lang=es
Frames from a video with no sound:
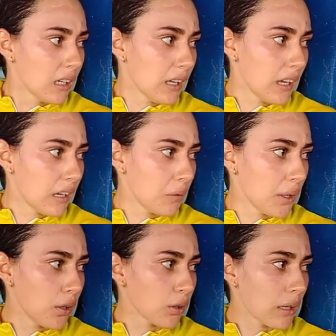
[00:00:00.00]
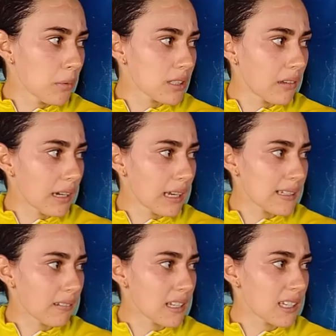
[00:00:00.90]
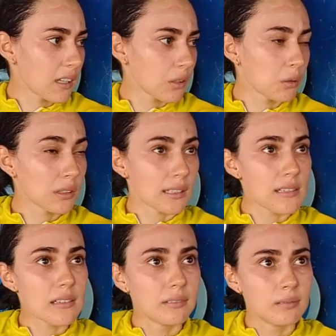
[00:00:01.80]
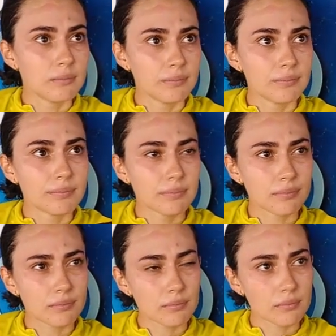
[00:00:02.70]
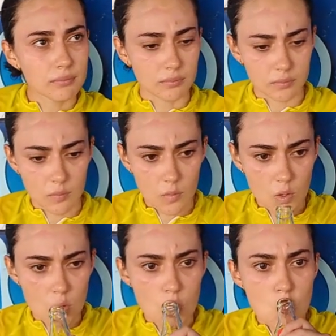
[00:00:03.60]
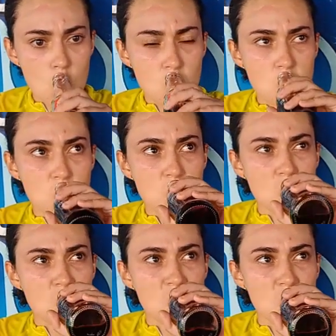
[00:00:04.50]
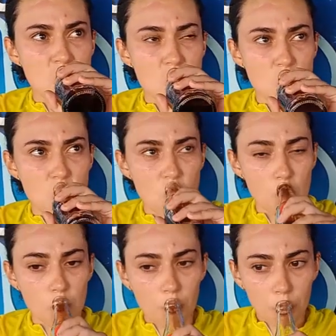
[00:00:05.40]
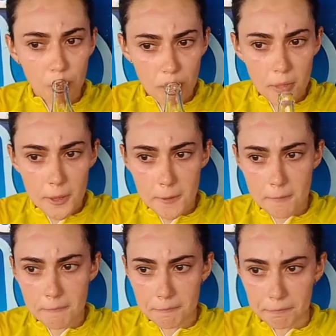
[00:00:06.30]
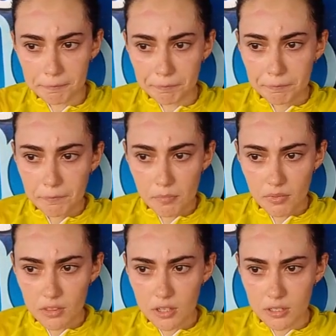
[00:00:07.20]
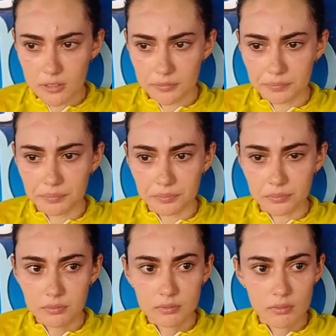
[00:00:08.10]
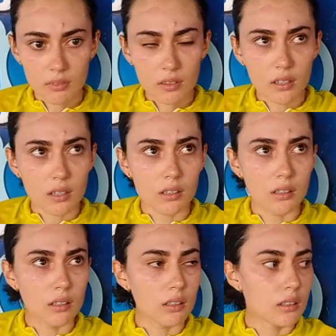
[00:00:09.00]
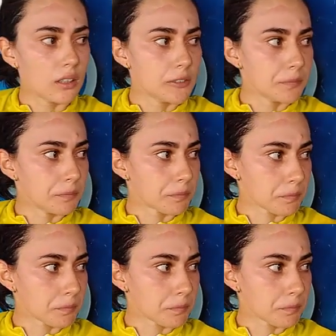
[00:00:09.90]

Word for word: y, bueno, logramos abrir esa brecha las dos juntas. Eh, creo que mantiene el liderato porque usted ingresa prácticamente ahí eh, muy cerquita Daniela para mañana. ¿Cómo visualizas esa, ese